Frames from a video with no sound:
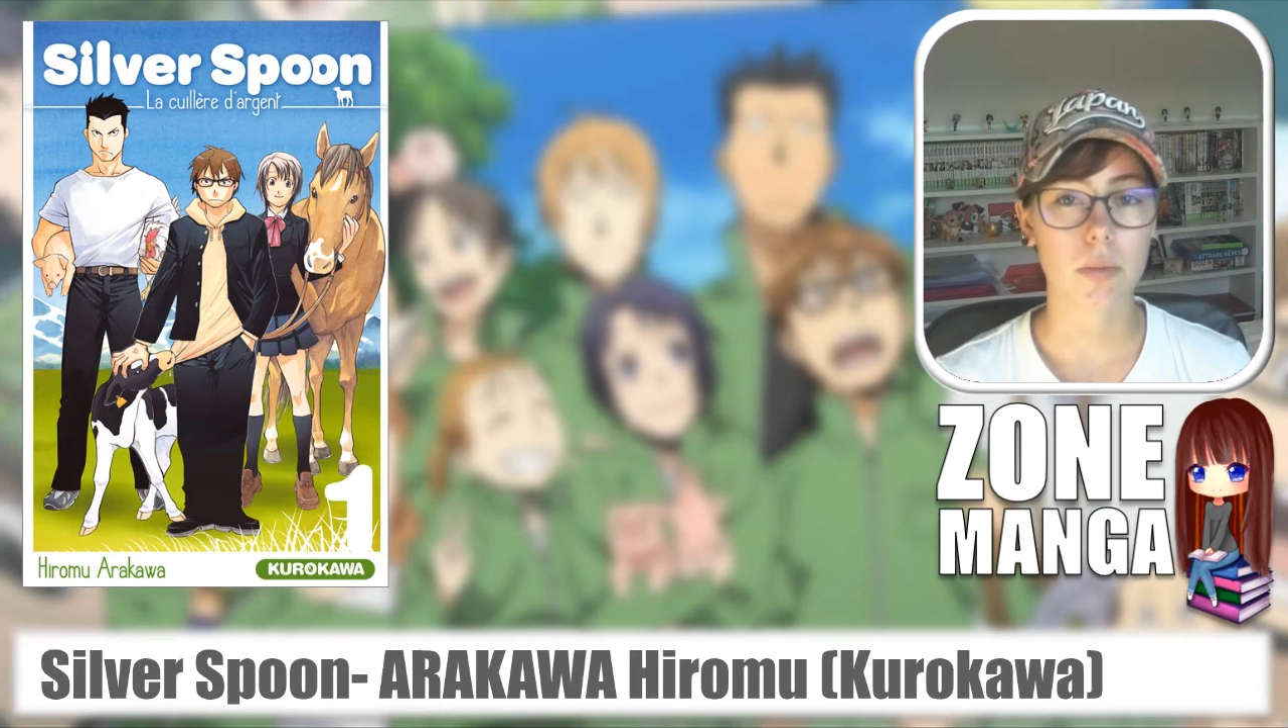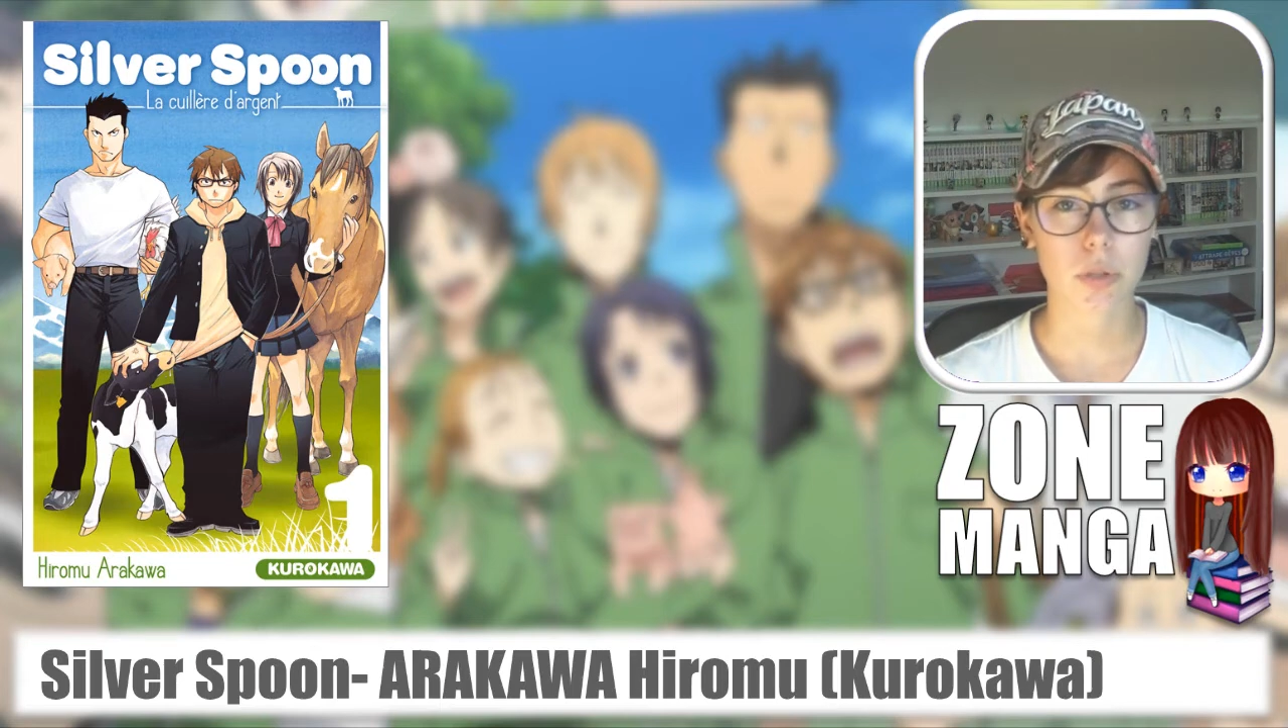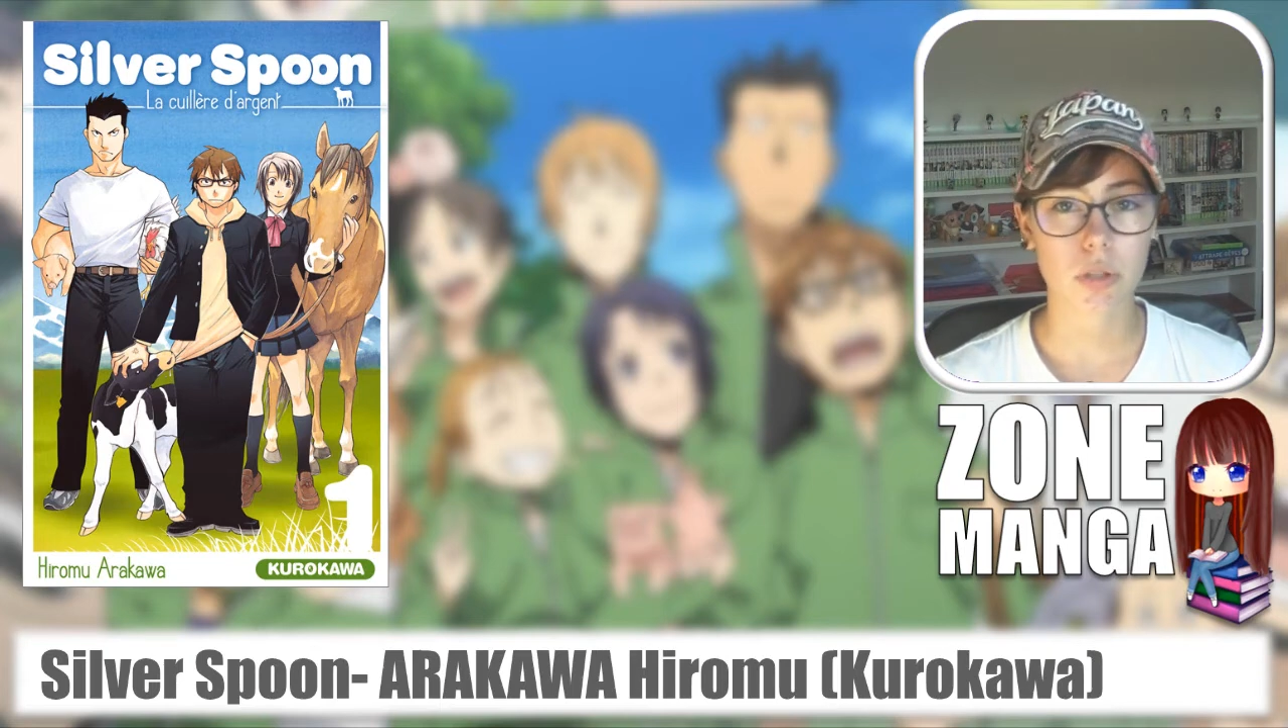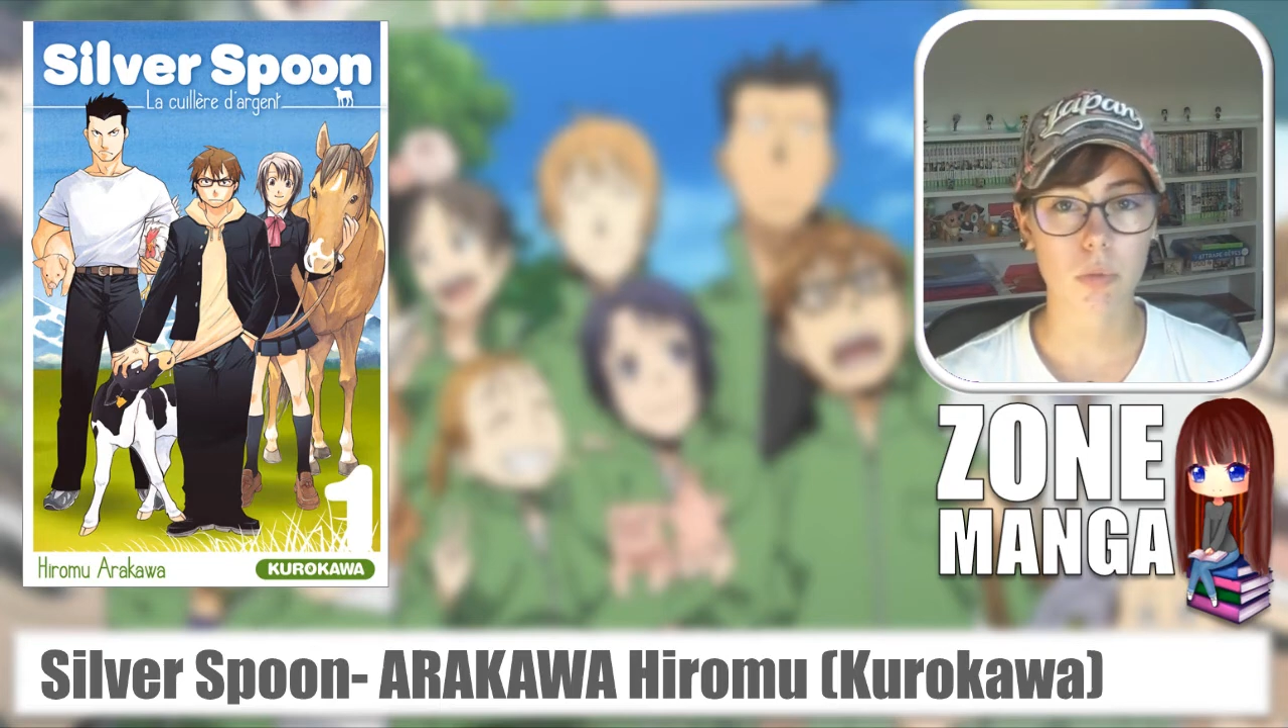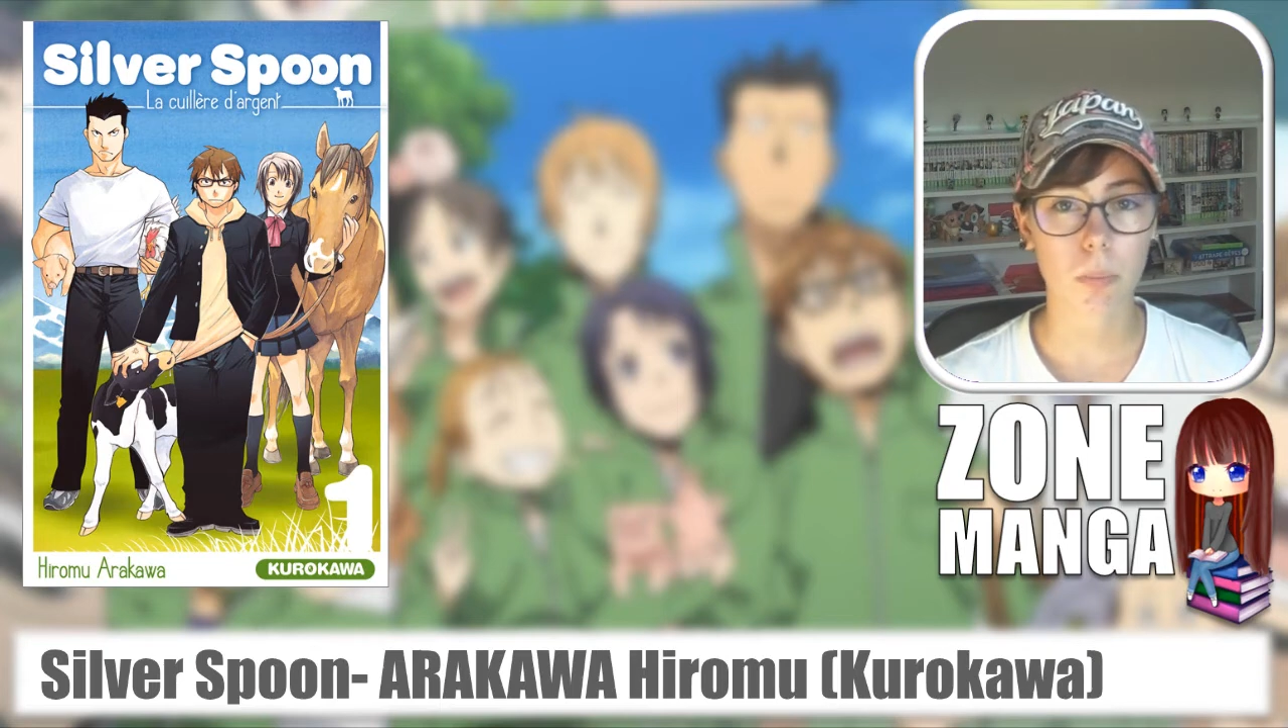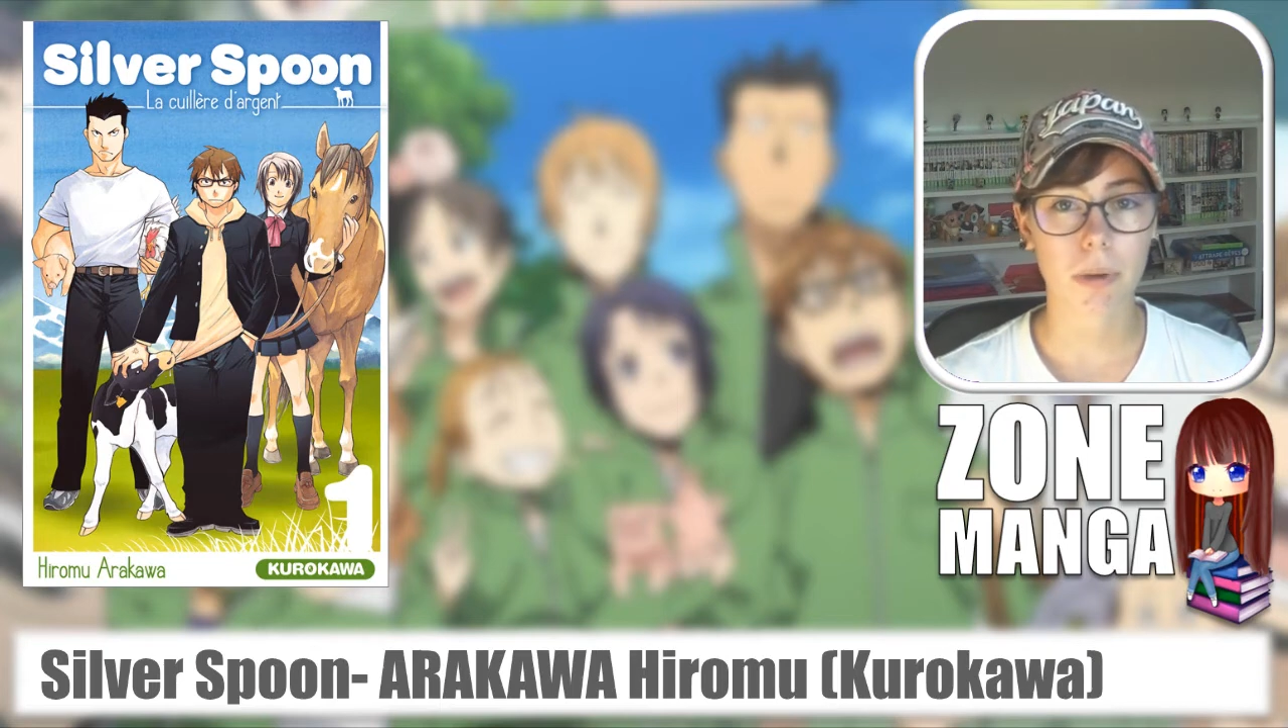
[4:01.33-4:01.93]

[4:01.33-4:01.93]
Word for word: absolument